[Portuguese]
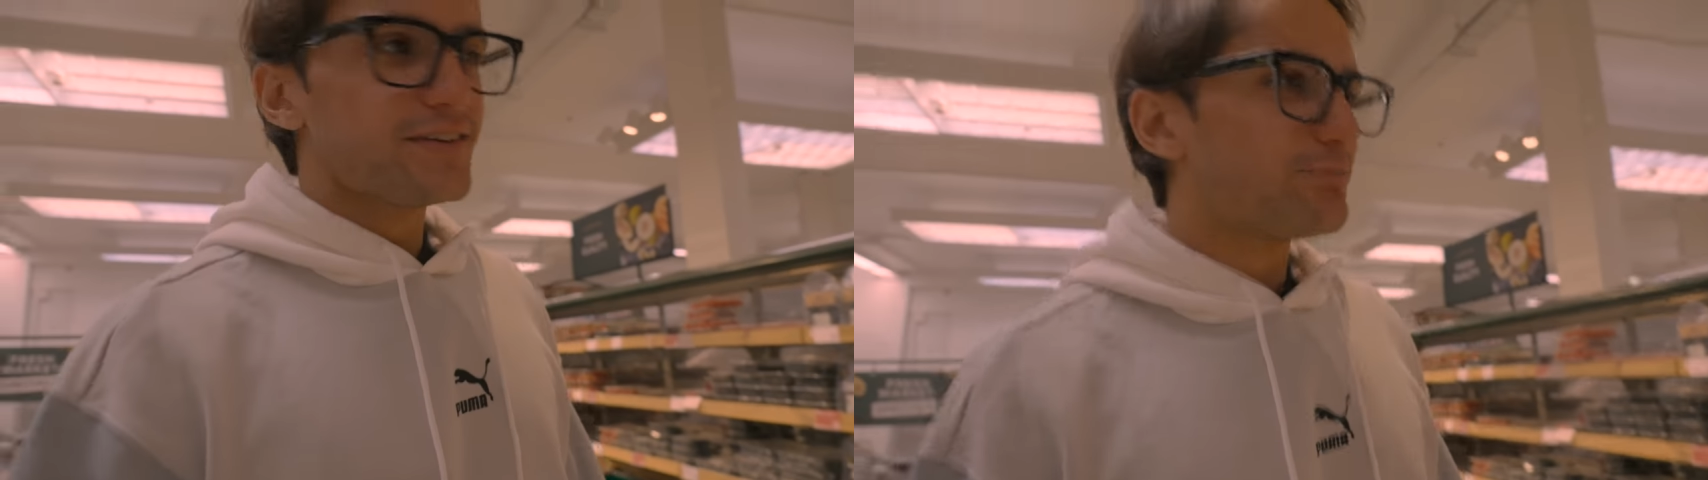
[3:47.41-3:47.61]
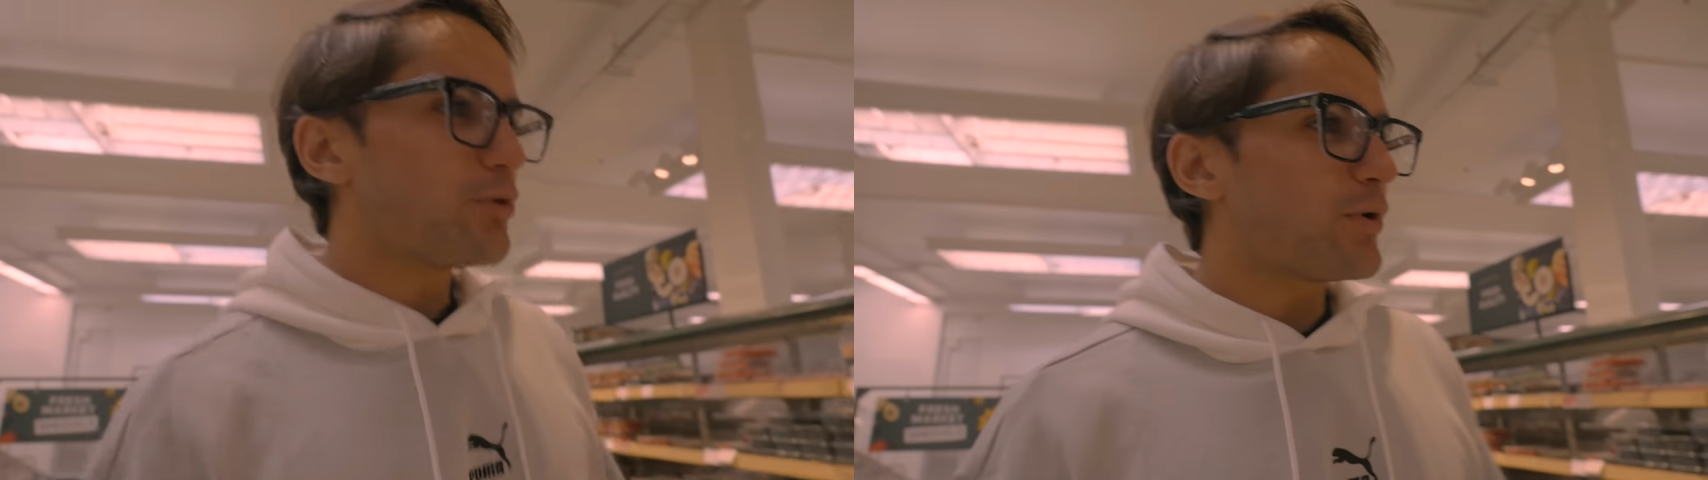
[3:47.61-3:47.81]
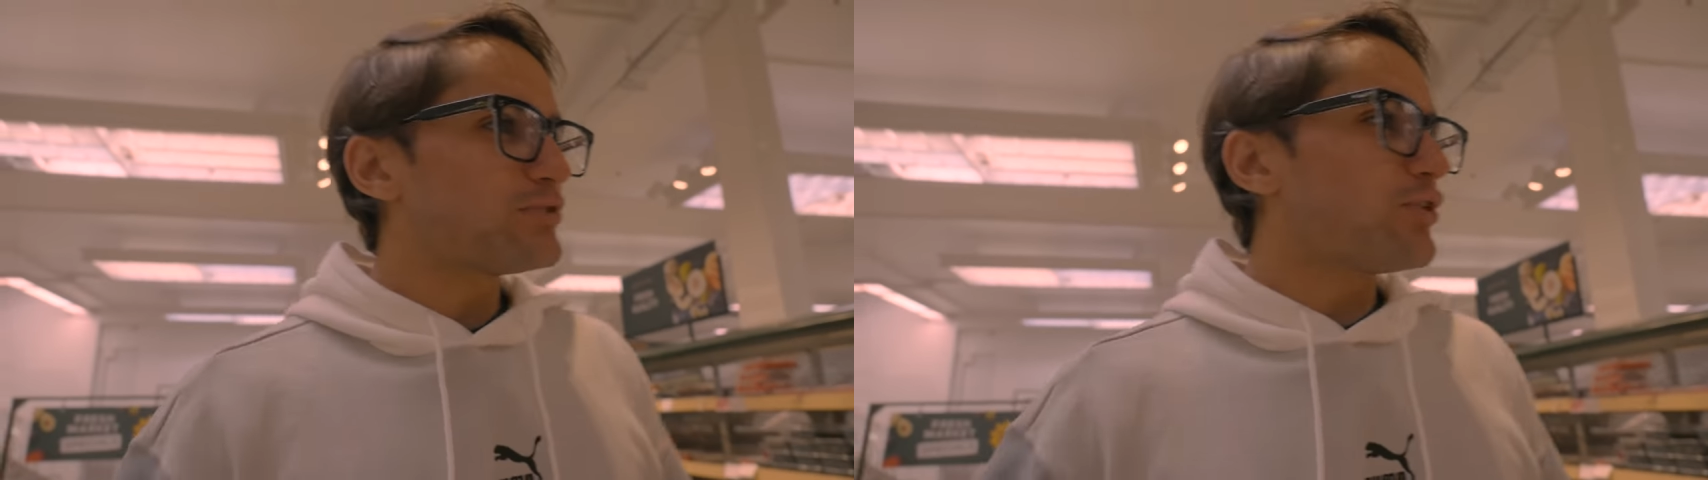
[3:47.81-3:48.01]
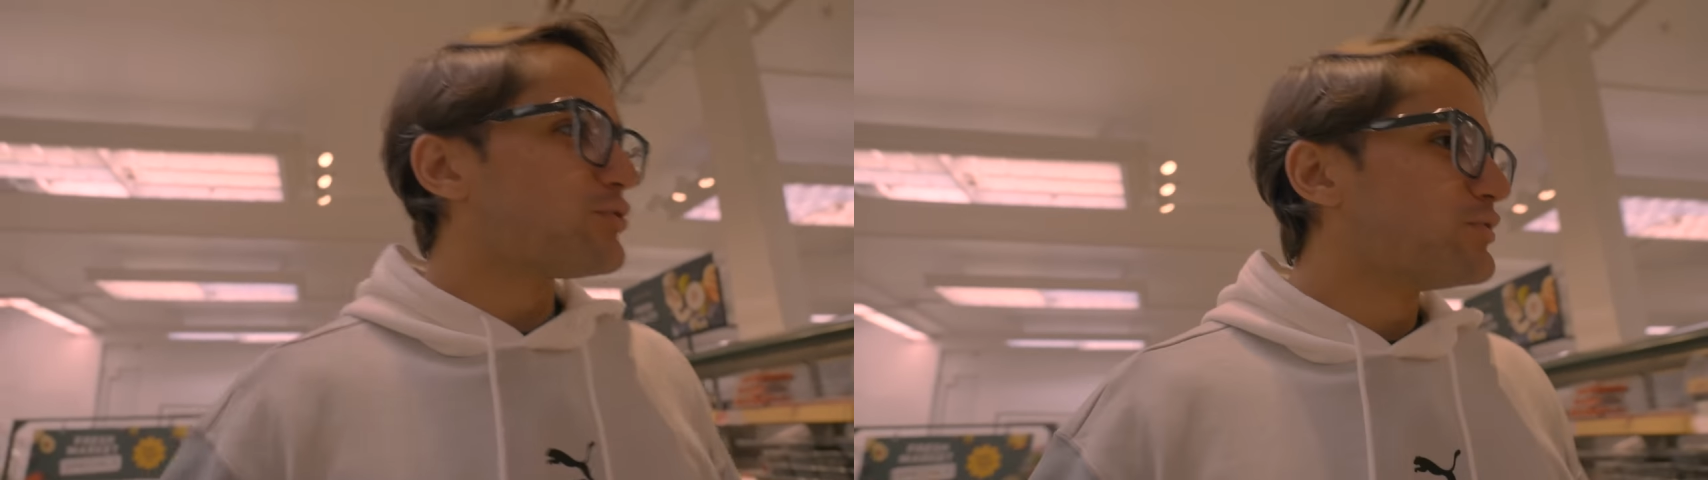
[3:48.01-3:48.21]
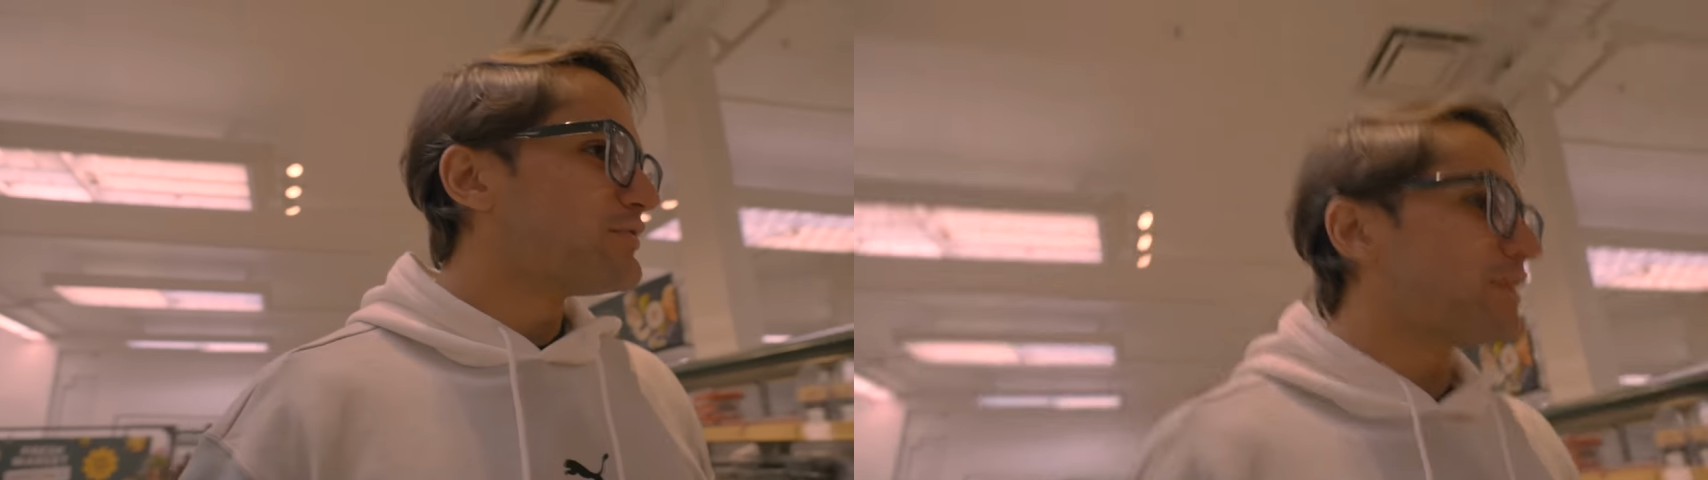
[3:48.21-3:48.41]
Pô, eu adoro
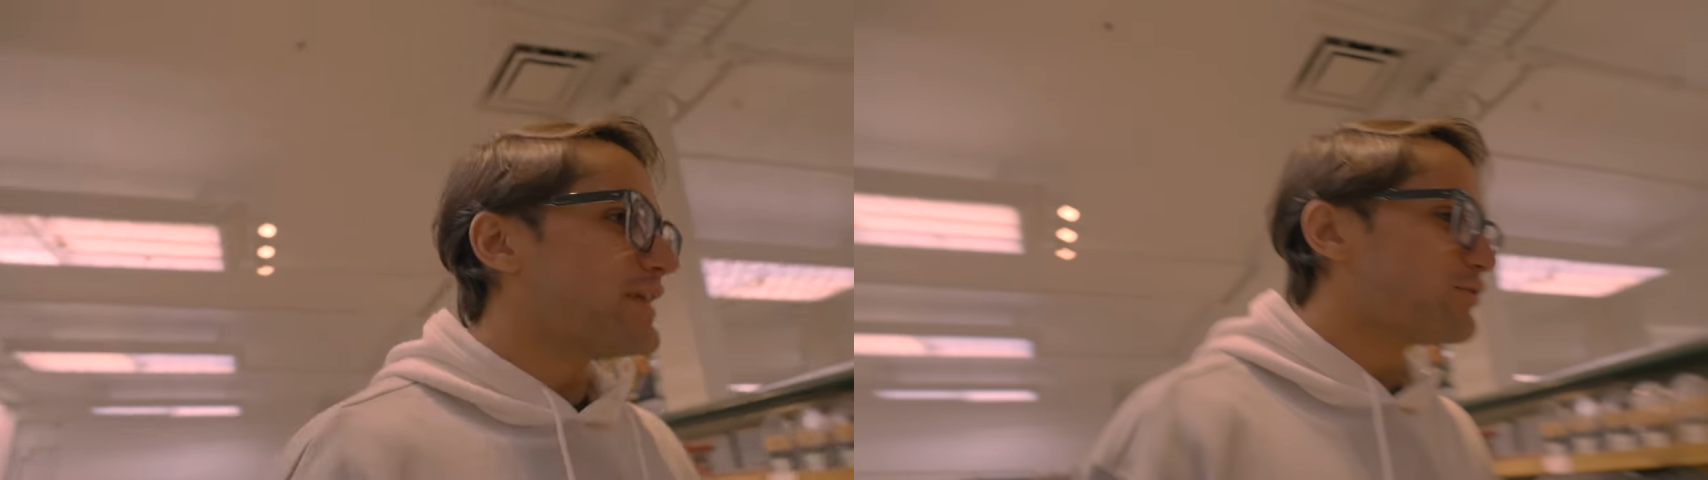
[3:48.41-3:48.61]
uva. Ele